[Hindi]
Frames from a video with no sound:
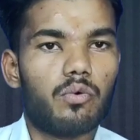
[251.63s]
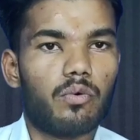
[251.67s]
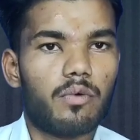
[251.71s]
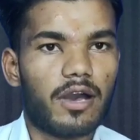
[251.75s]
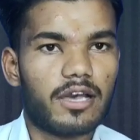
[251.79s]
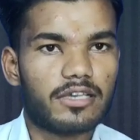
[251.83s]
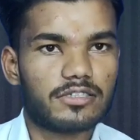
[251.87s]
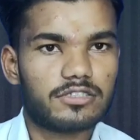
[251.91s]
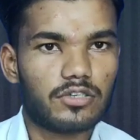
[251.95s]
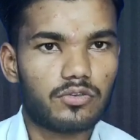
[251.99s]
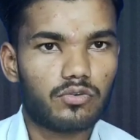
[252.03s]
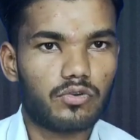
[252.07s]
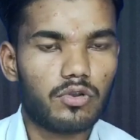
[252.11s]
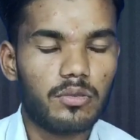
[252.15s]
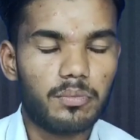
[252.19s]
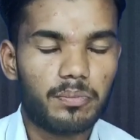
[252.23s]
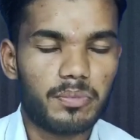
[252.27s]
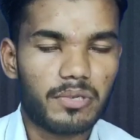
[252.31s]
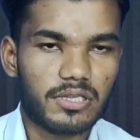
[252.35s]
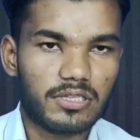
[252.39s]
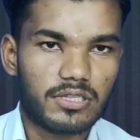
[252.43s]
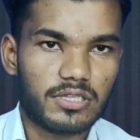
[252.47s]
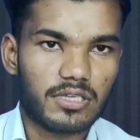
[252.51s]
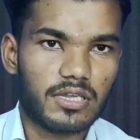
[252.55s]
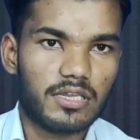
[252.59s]
वहाँ से कोई
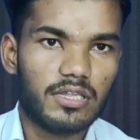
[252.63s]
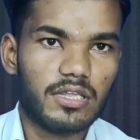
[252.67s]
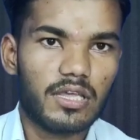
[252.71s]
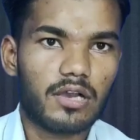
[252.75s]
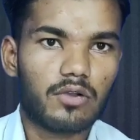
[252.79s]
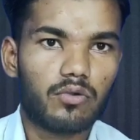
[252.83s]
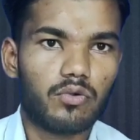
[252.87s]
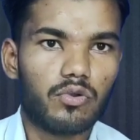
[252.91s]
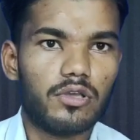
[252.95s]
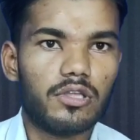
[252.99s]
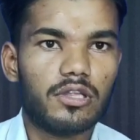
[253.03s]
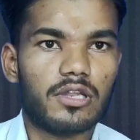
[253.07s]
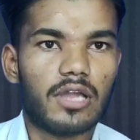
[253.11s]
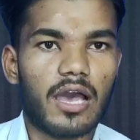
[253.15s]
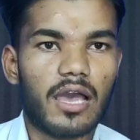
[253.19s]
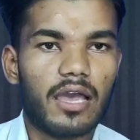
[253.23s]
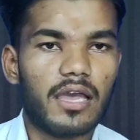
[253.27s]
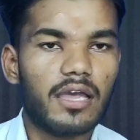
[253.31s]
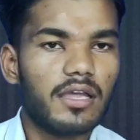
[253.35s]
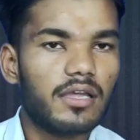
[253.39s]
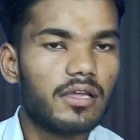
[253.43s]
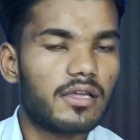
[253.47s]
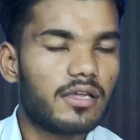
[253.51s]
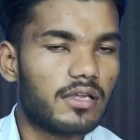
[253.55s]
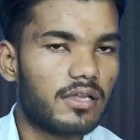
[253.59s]
प्रतिक्रिया कोई
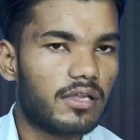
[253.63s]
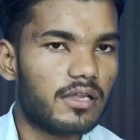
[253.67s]
राय